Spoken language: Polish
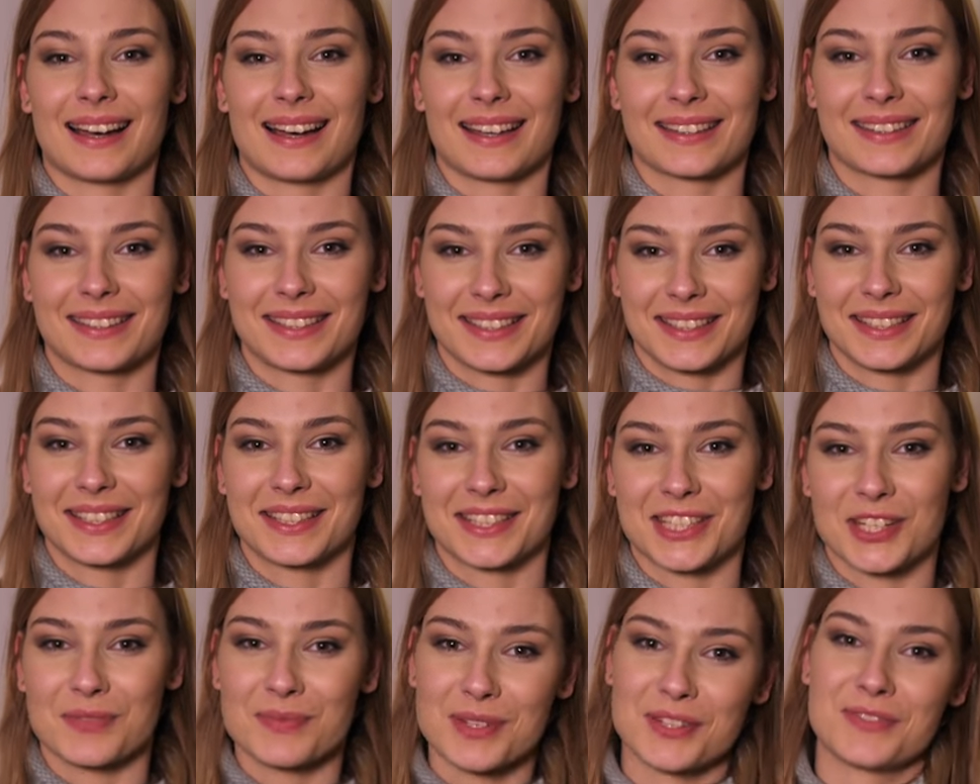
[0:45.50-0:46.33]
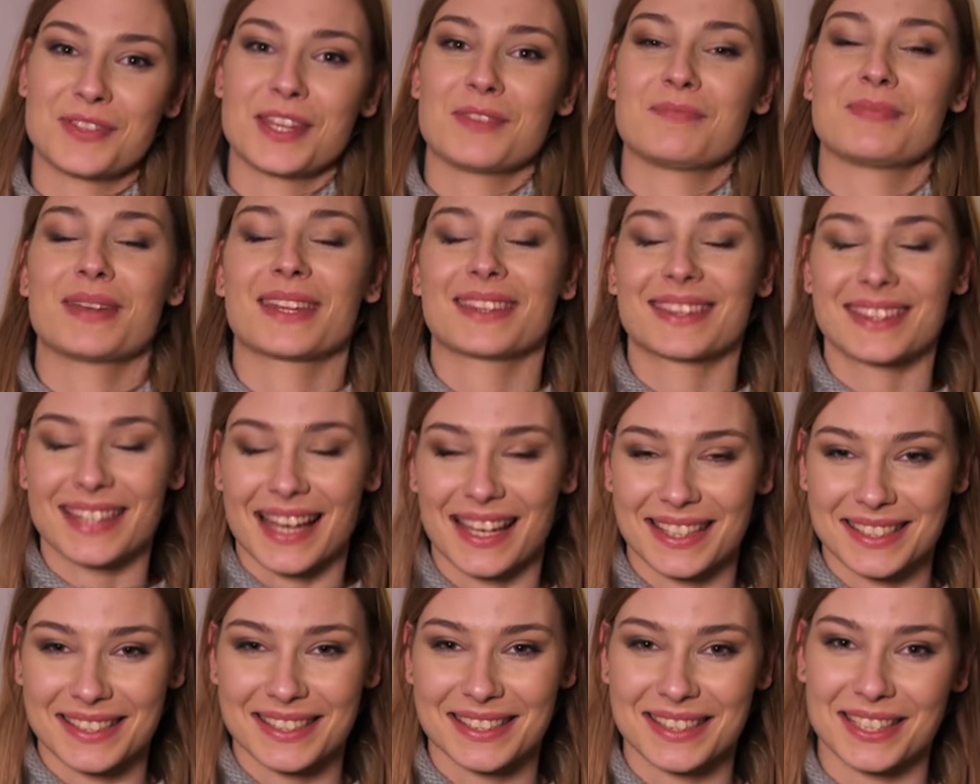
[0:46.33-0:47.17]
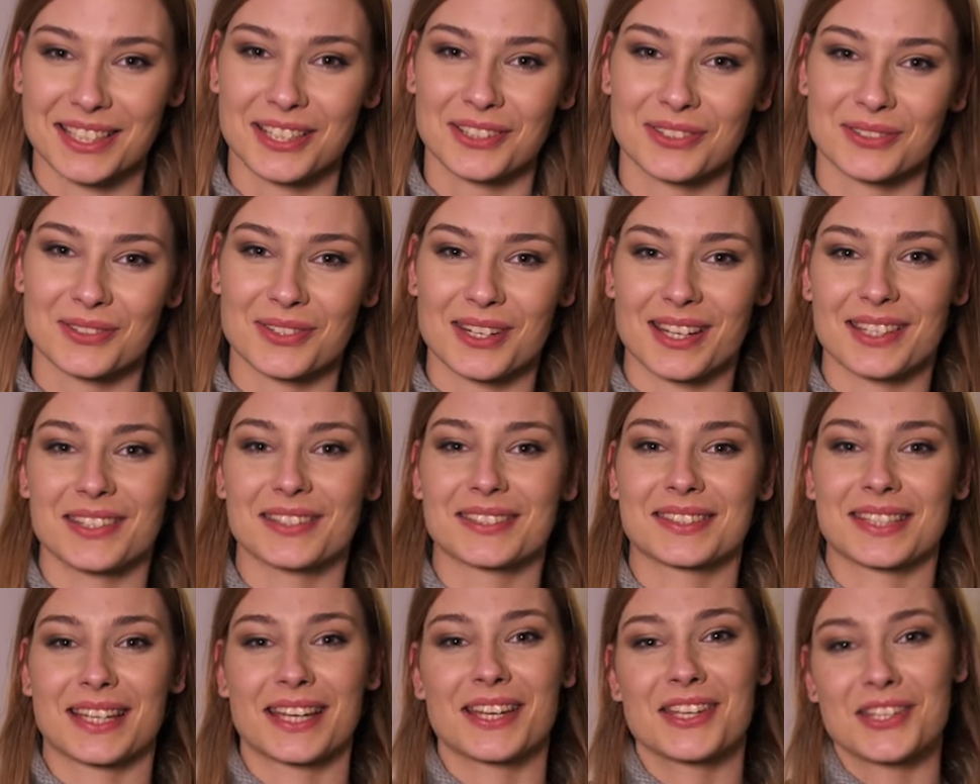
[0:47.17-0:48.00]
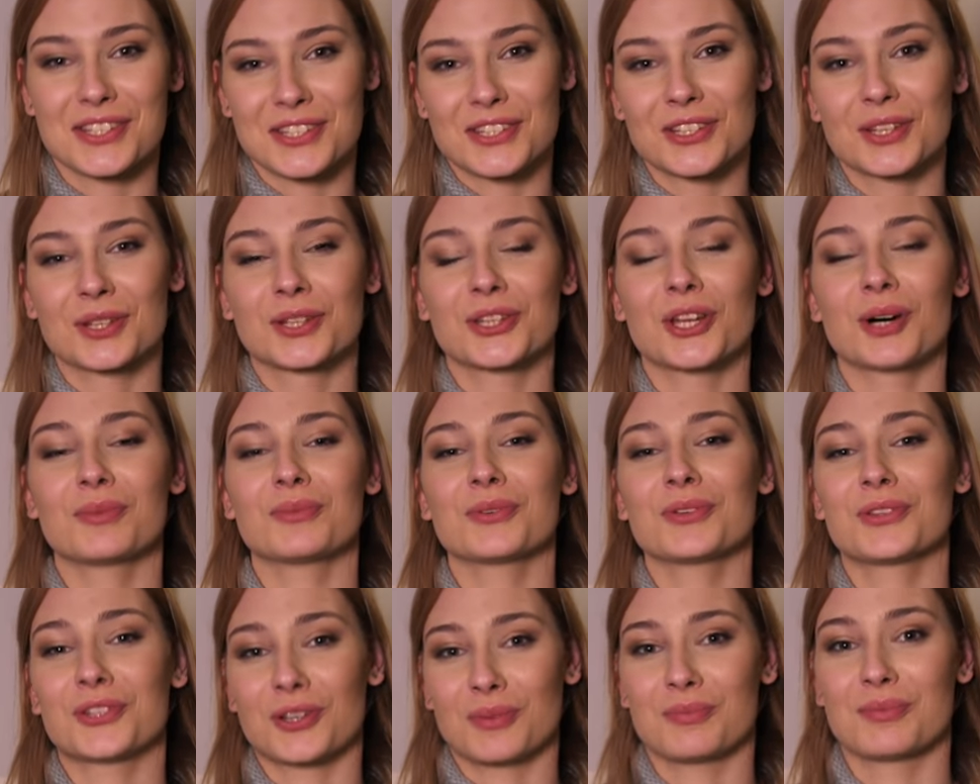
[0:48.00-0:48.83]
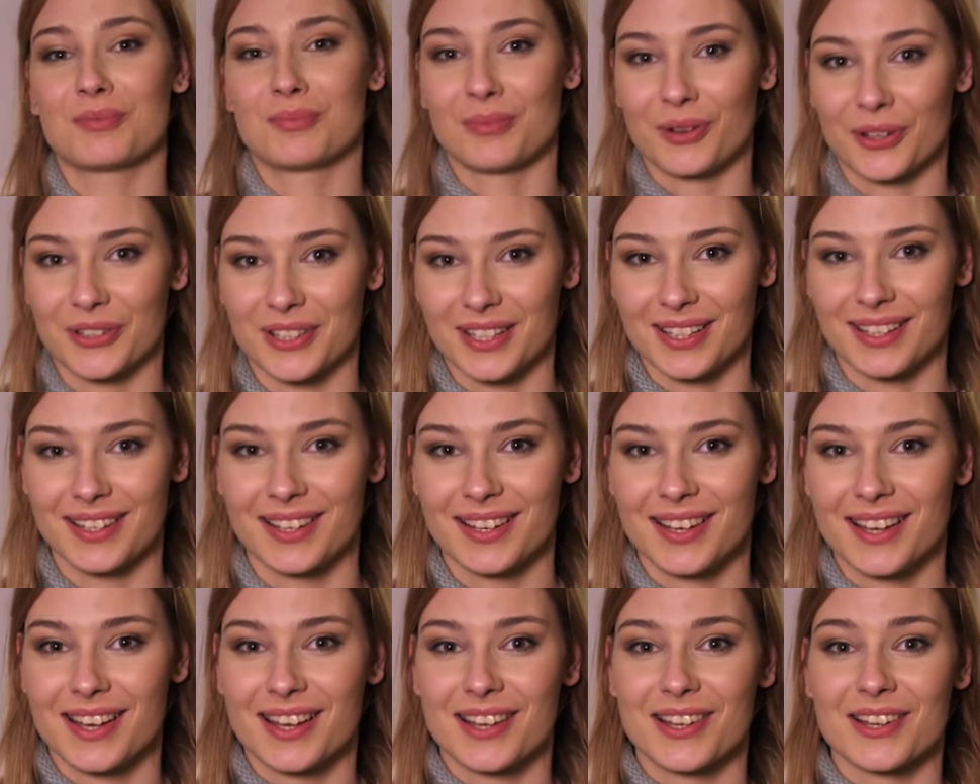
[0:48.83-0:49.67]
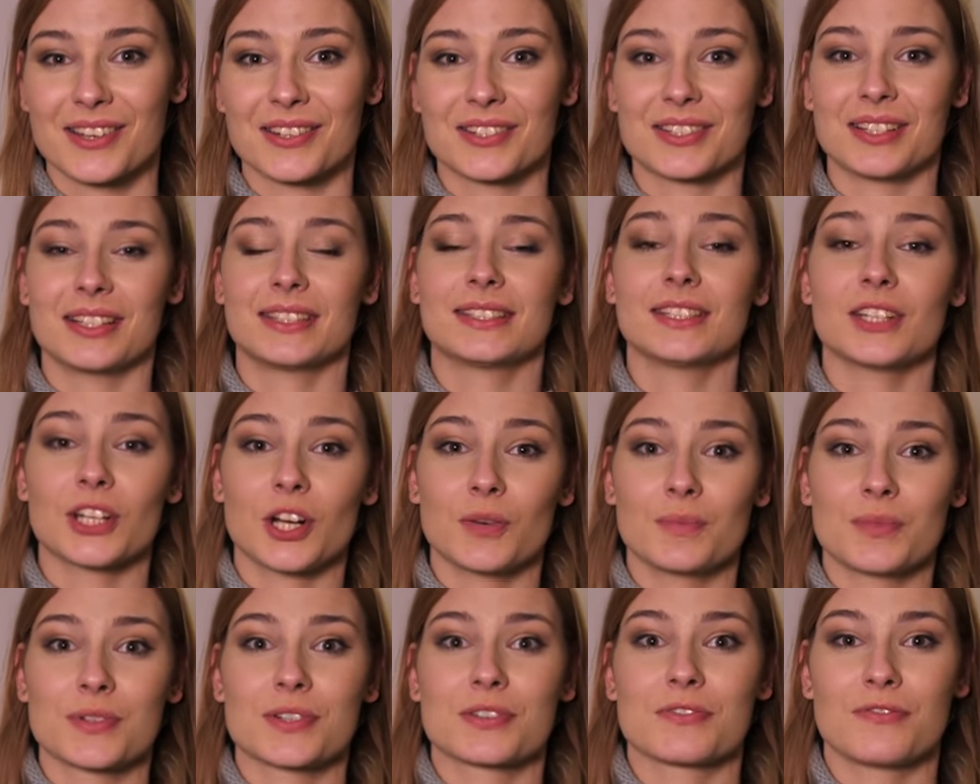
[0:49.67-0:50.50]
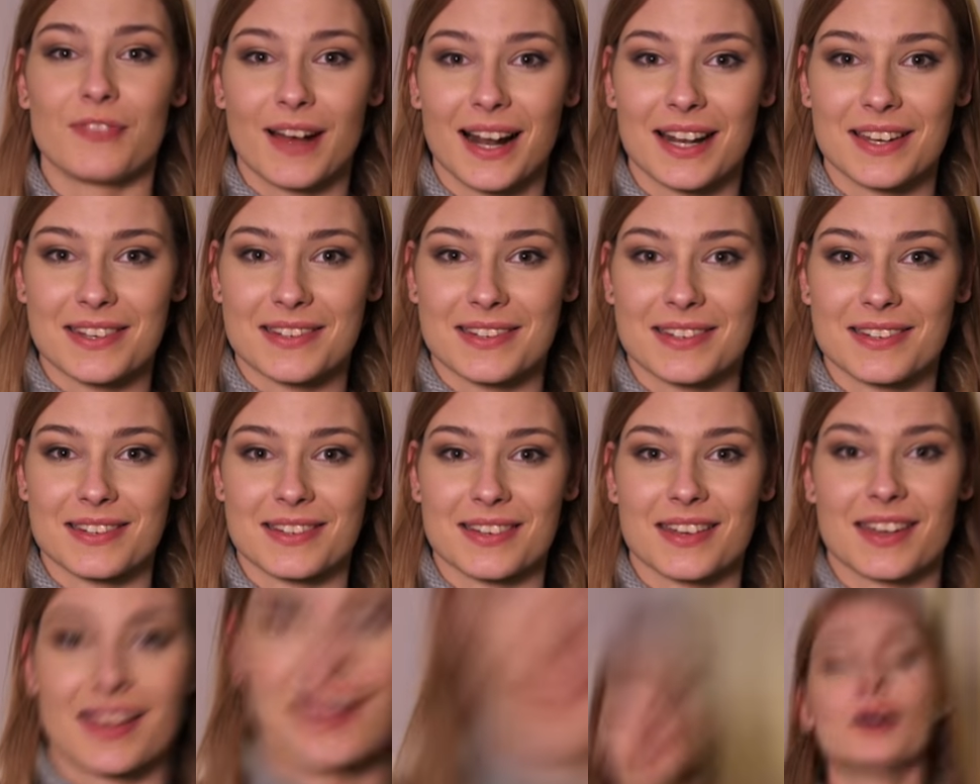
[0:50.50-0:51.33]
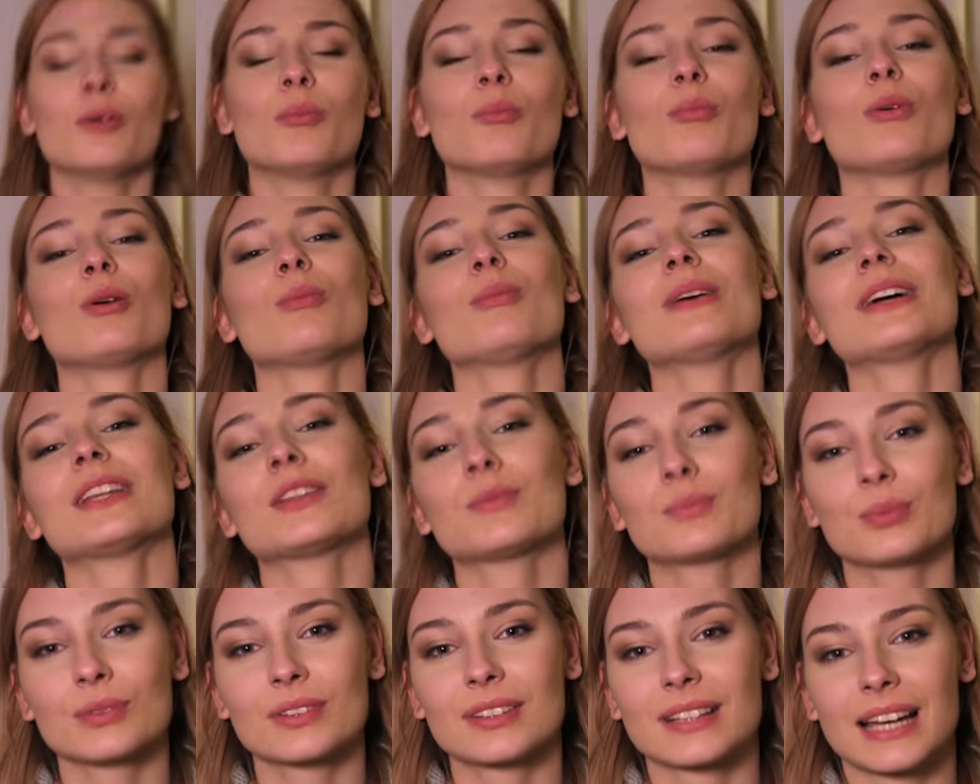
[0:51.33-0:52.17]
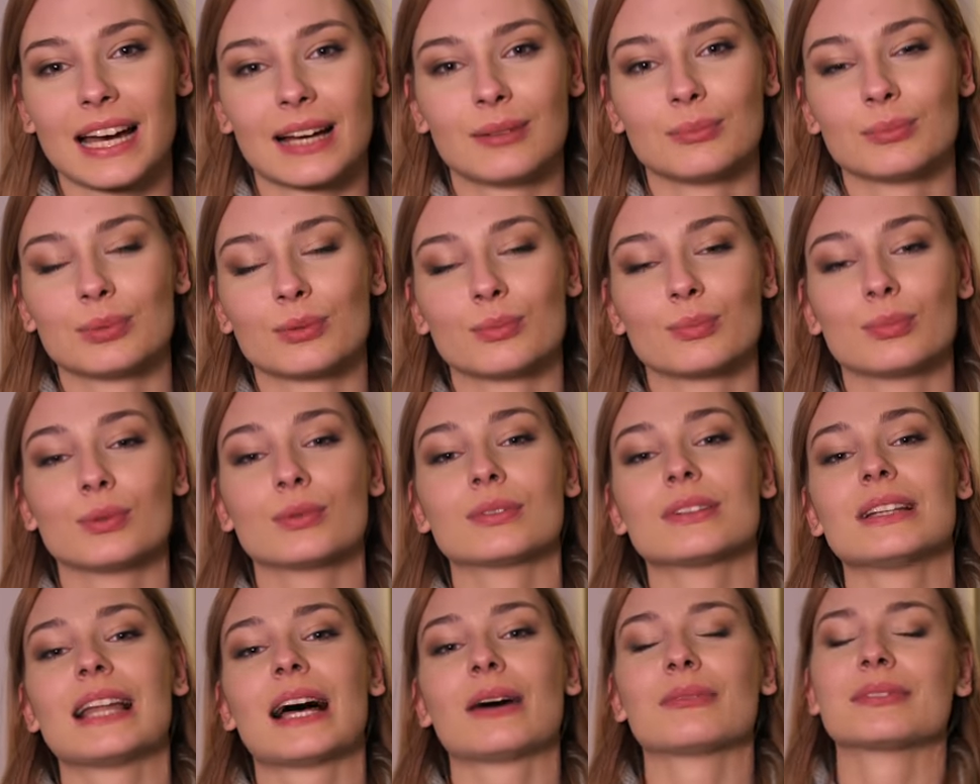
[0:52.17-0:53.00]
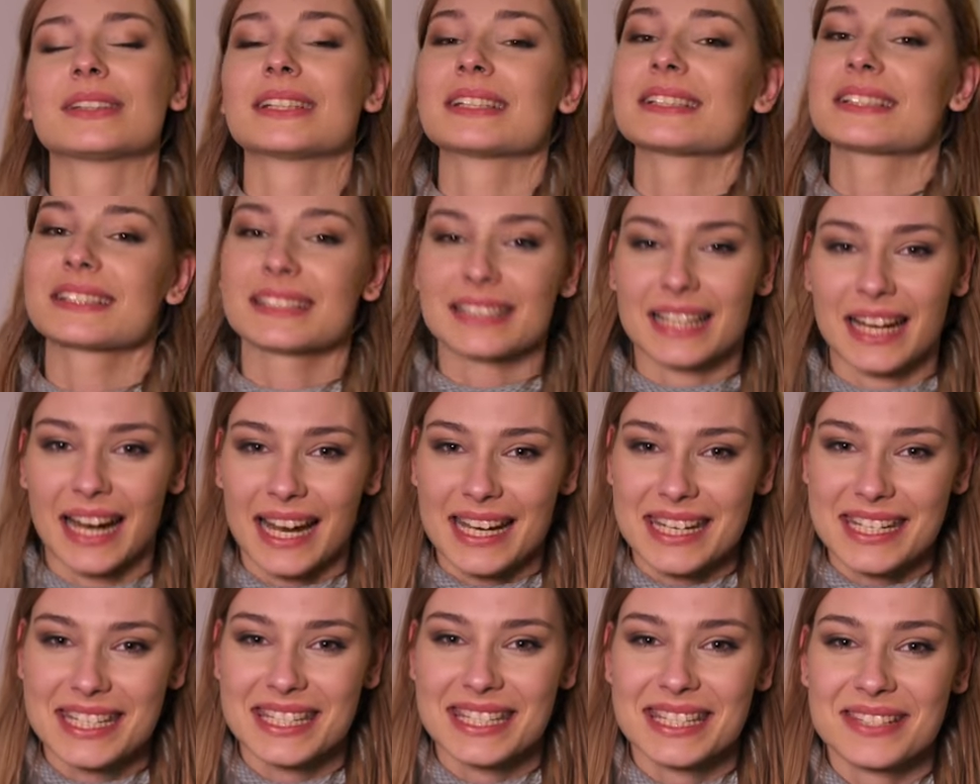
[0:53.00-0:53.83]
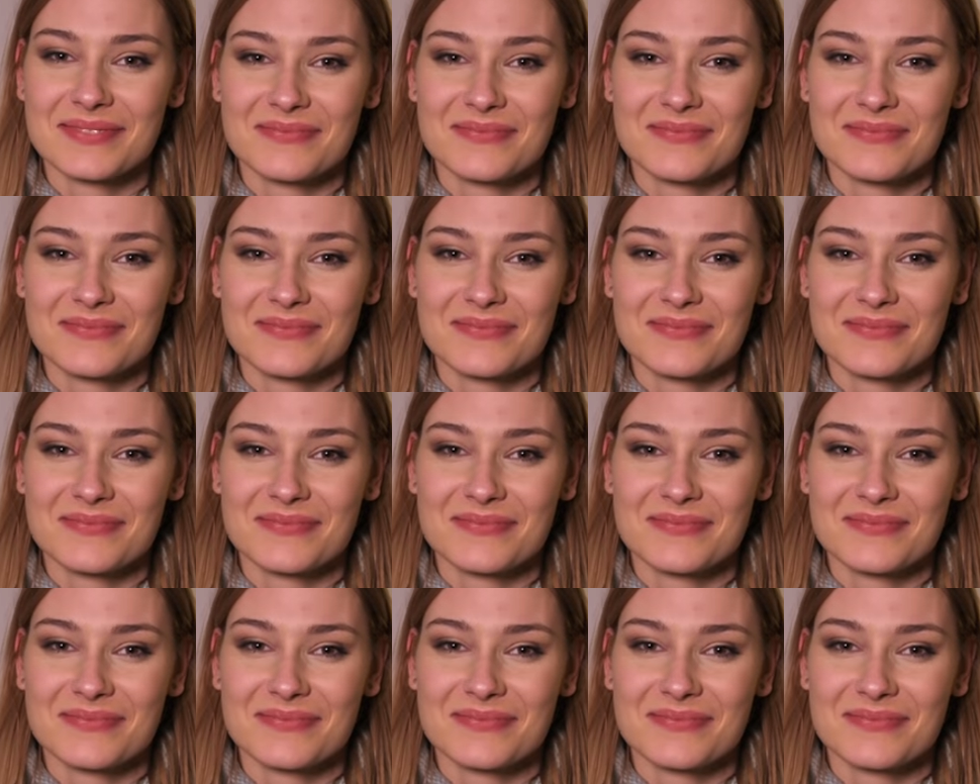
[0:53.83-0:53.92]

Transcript: ty chcesz być tej 15, która dostaje się do domu top model. Czyli co robisz? Walczysz. Moment bootcampu był dla mnie straszny,